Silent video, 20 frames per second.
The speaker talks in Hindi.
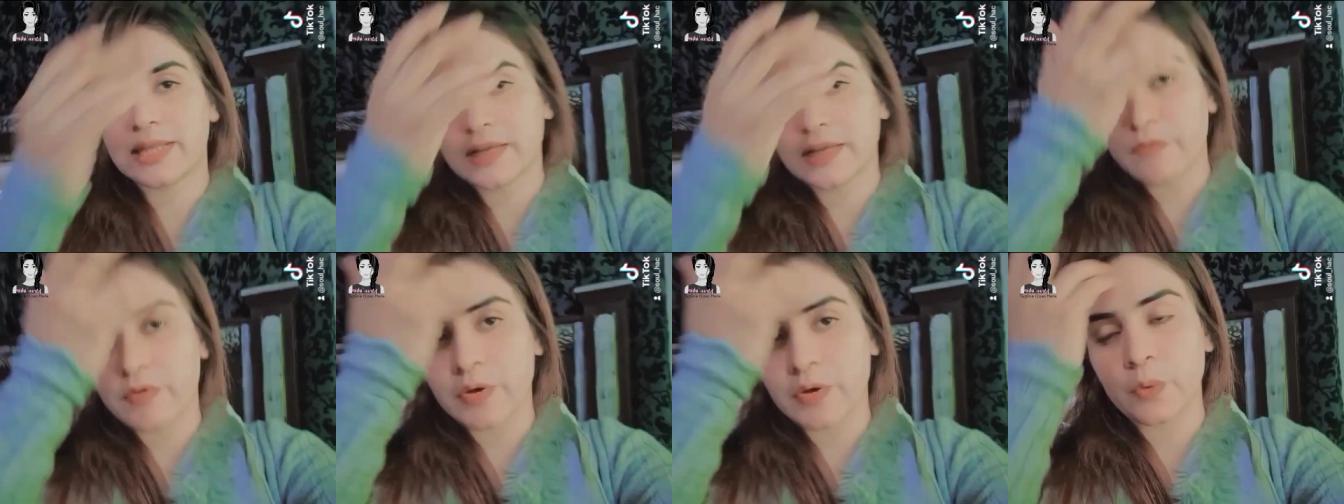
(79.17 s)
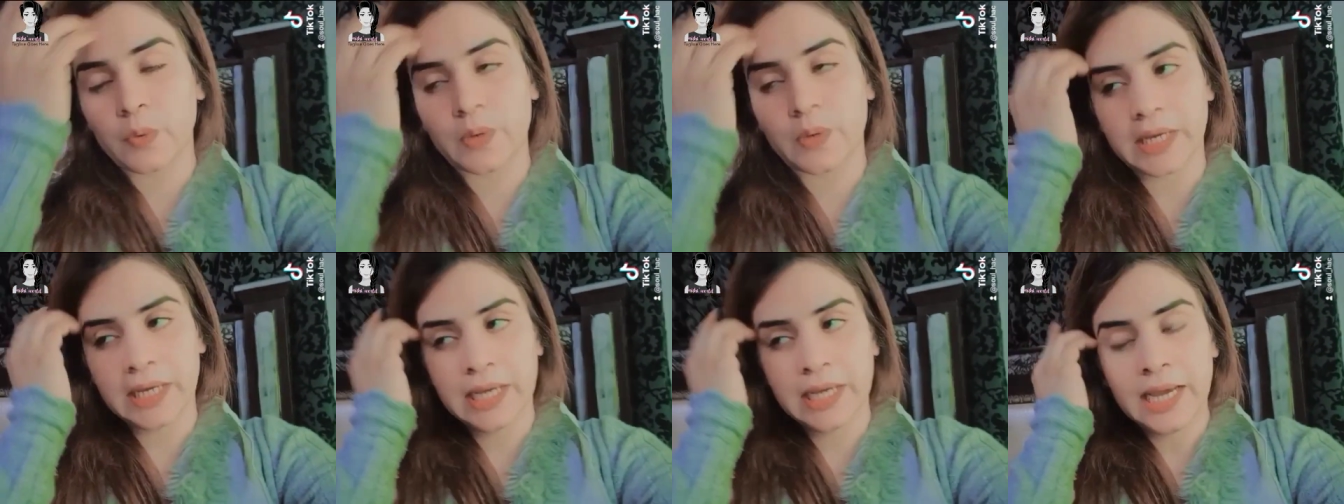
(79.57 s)
दफन
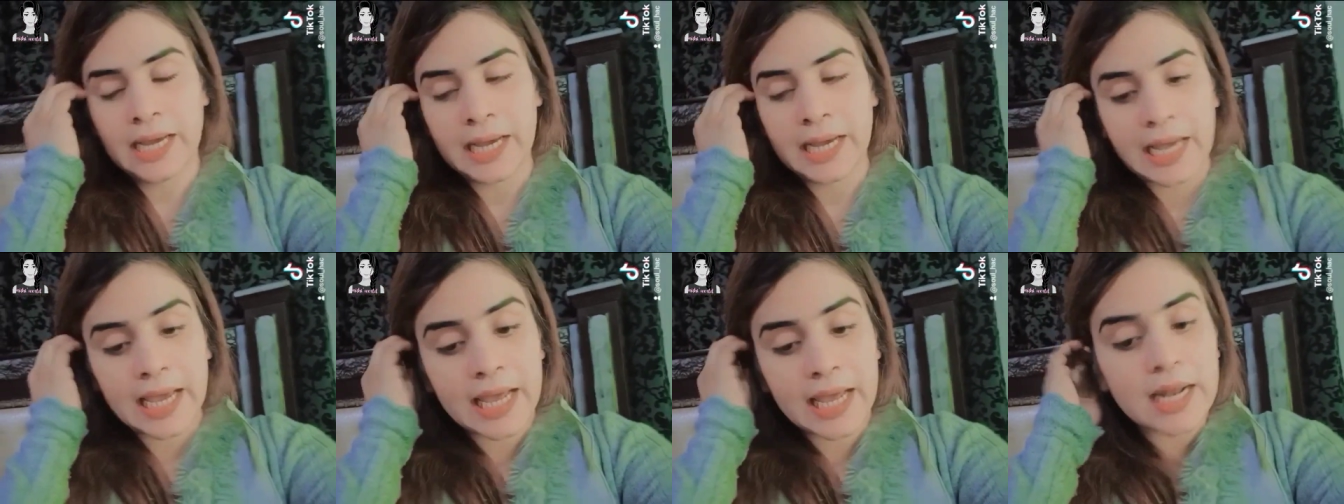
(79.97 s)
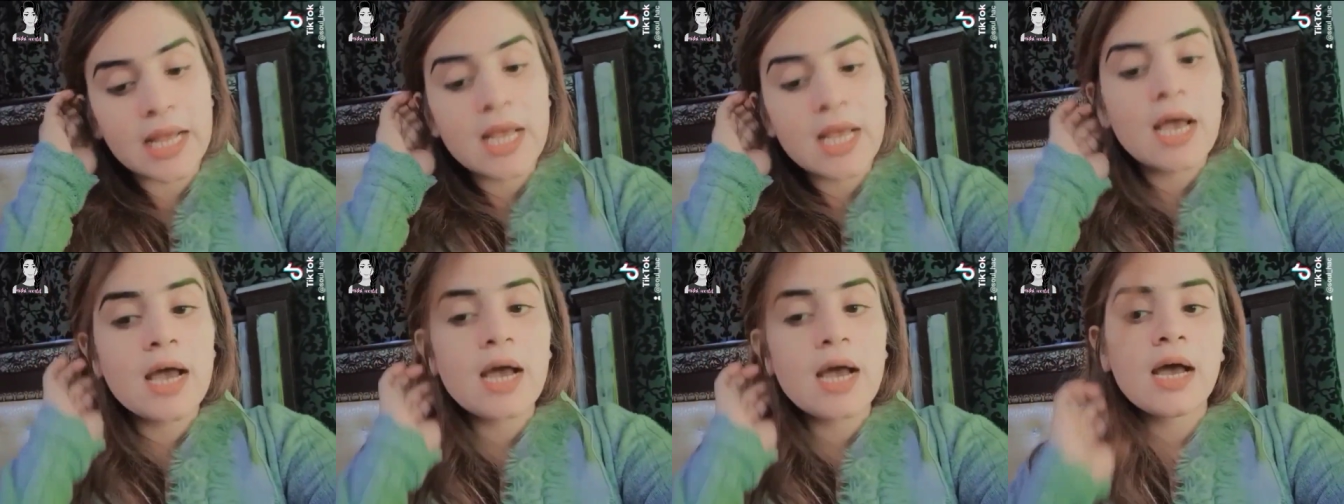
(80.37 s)
हो गई खैर
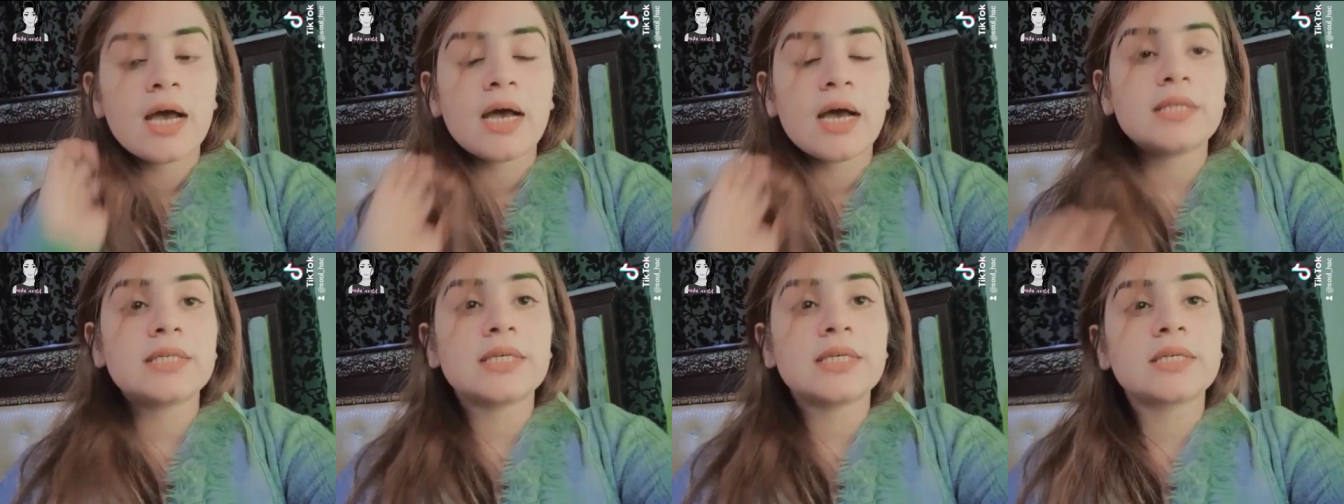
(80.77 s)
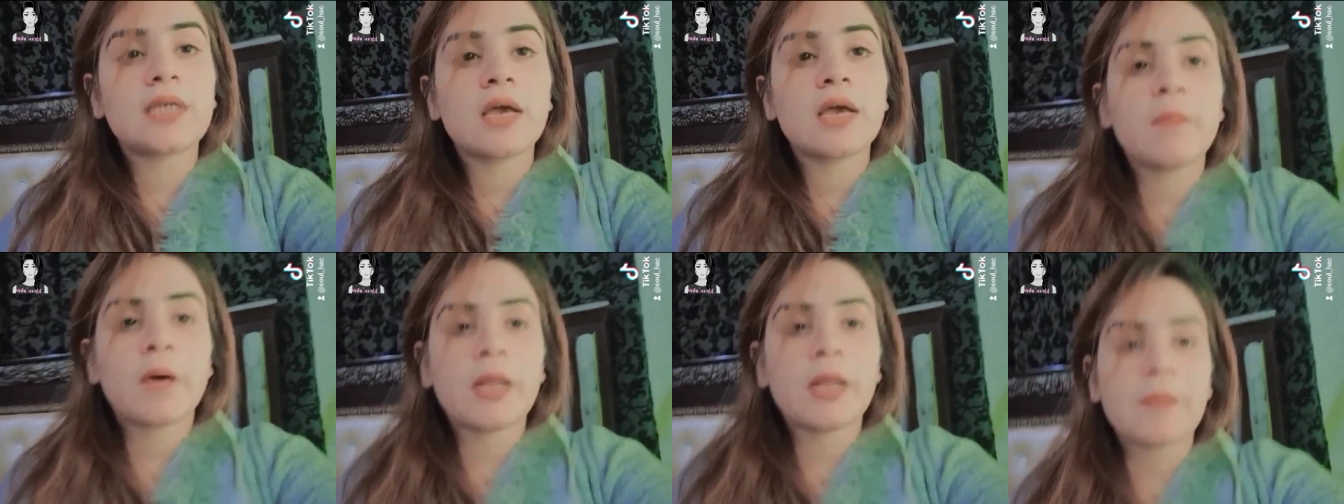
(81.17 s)
जैसे
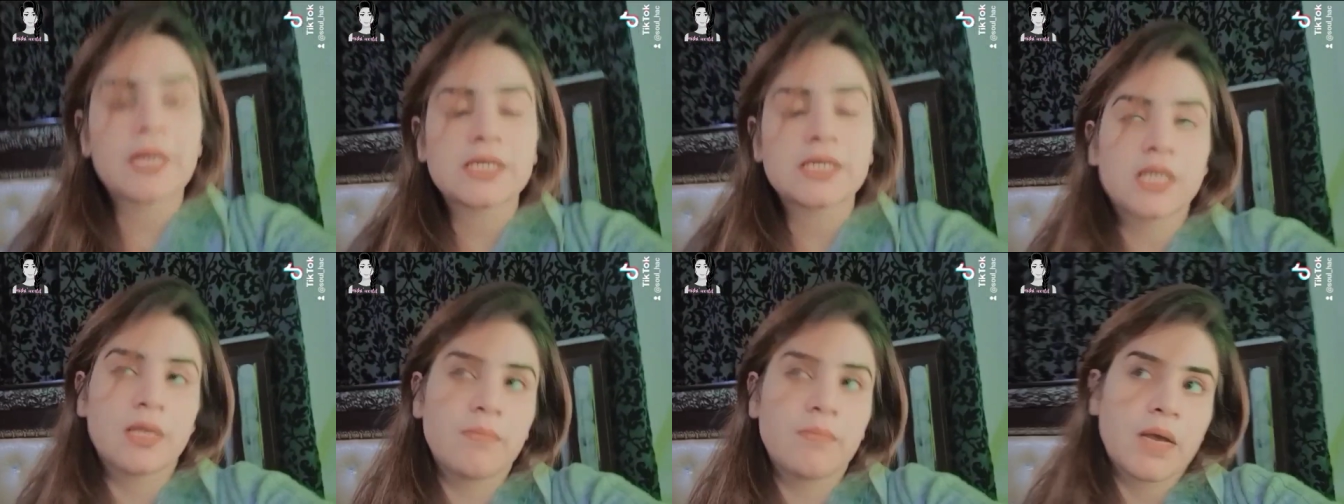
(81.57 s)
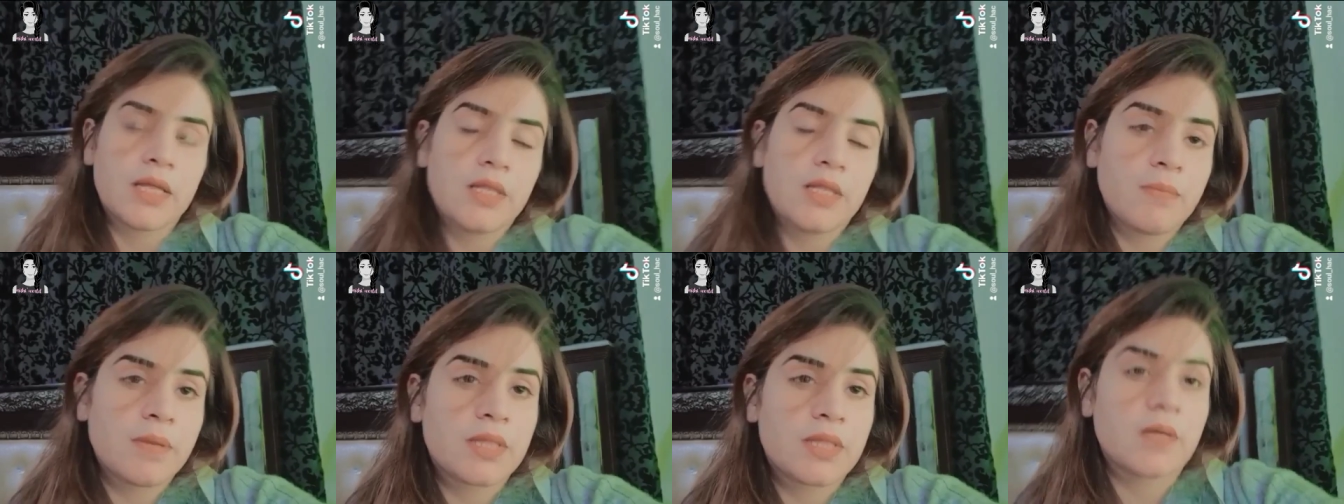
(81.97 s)
कि हमारे पाकिस्तान में
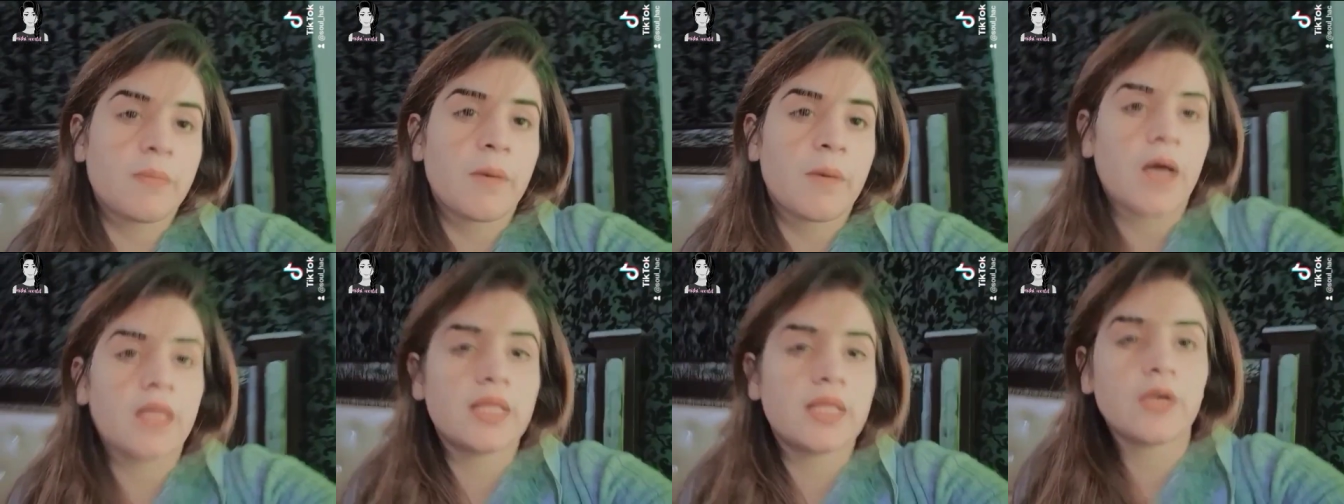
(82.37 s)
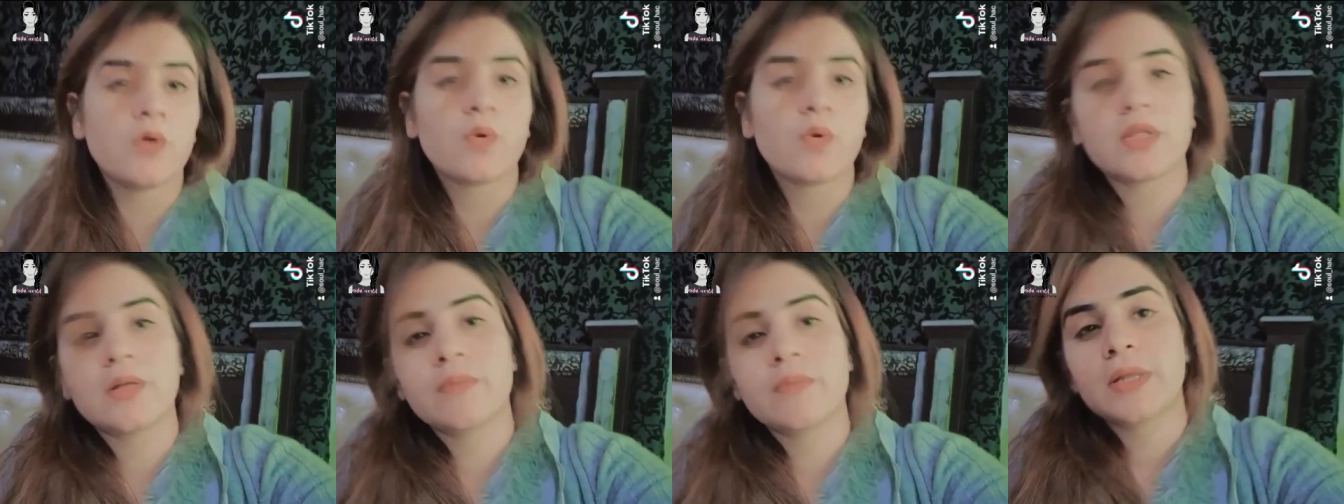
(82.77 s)
अदम अतम है
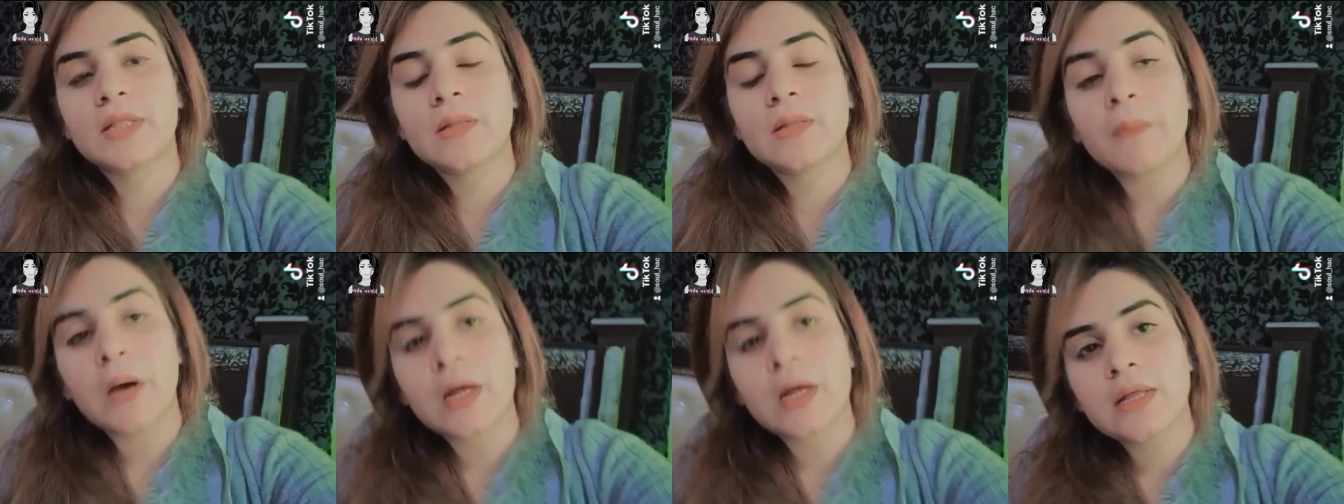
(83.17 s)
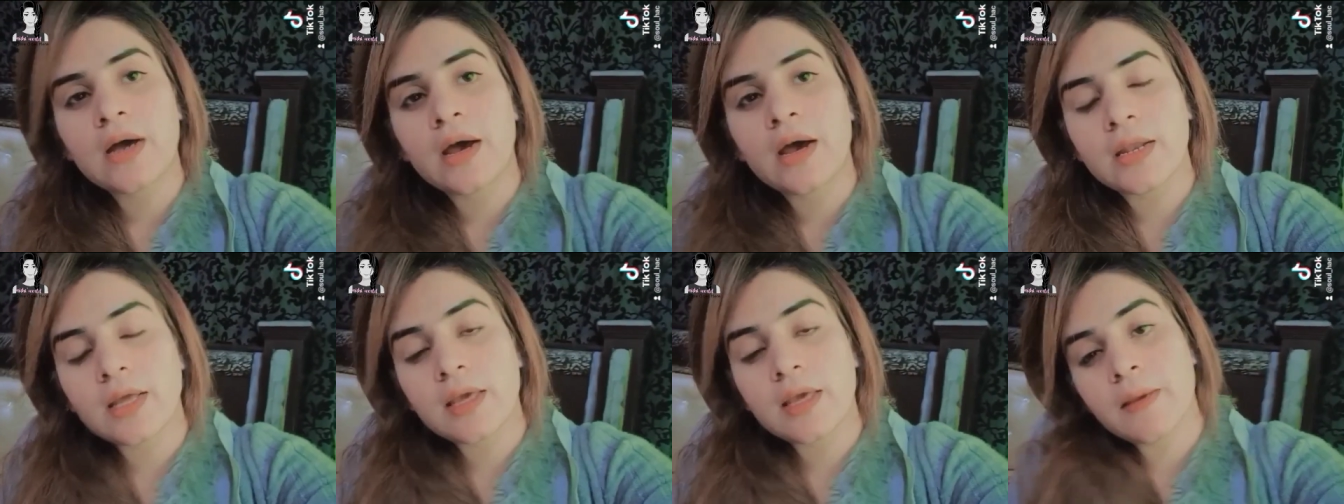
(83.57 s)
और अदम अतमाद
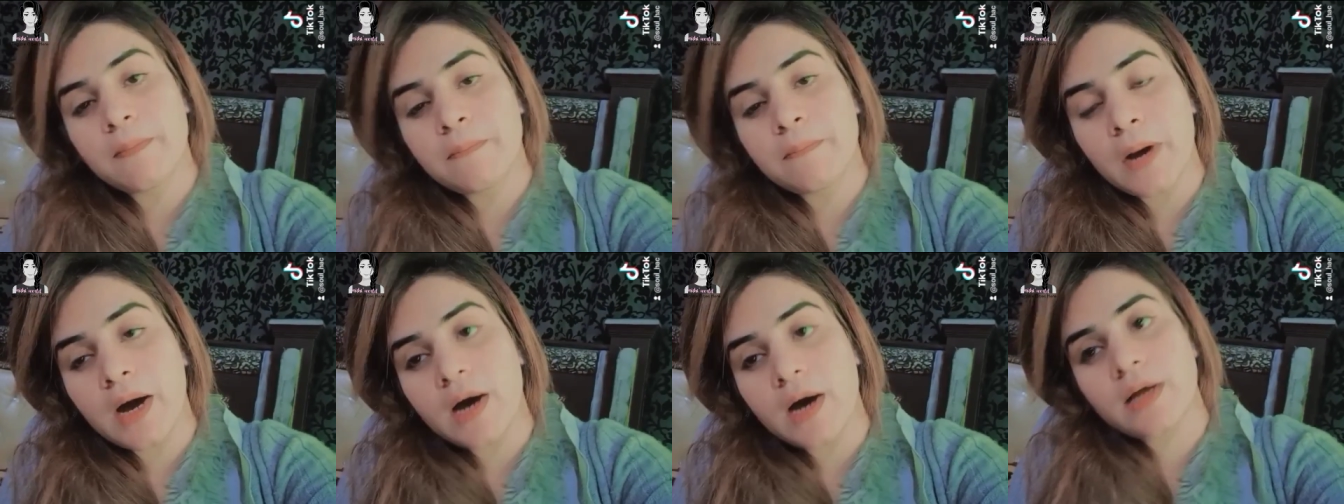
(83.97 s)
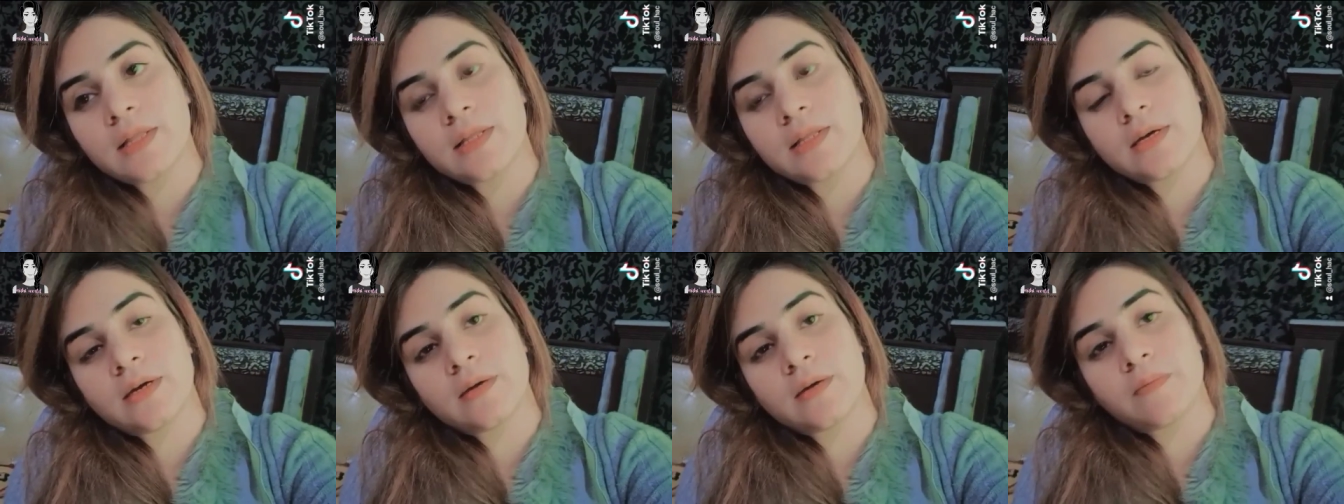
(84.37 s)
आने के बाद